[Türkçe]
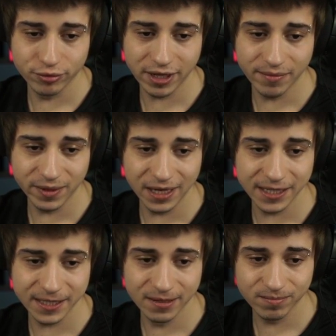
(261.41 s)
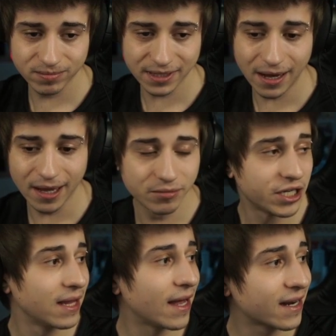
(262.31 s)
Buradan birleştirip sağlam
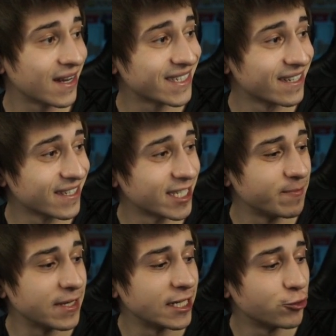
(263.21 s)
şeyler kasarız gibi.